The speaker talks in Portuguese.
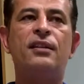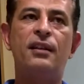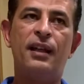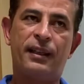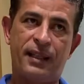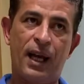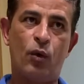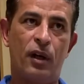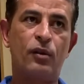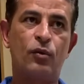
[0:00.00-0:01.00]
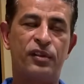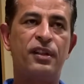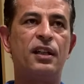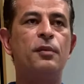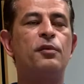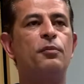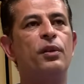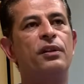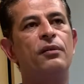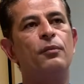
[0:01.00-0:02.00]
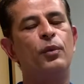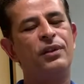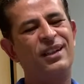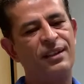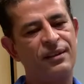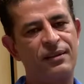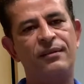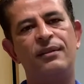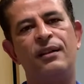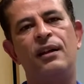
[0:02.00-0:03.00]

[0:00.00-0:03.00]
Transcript: e, até agora conseguimos muito, muitas,